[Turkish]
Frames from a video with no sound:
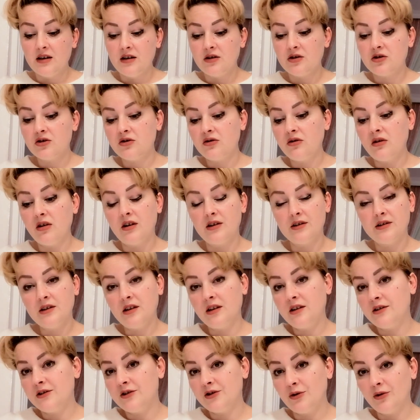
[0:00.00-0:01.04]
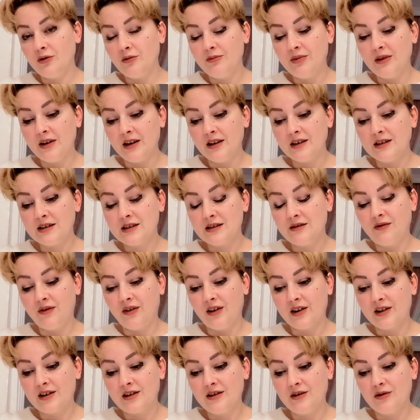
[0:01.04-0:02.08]
Şu anda çok biraz
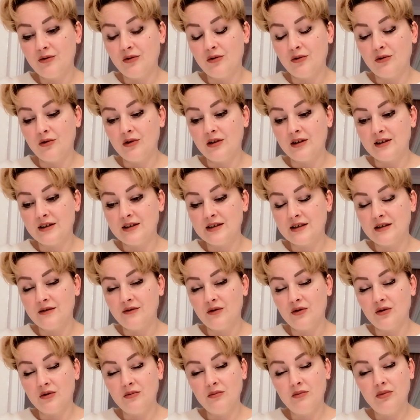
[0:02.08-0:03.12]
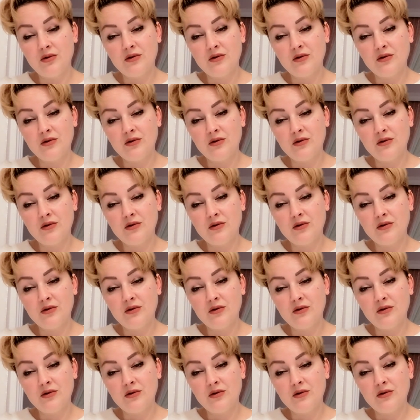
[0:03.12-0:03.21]
farklı kokuları seviyorum.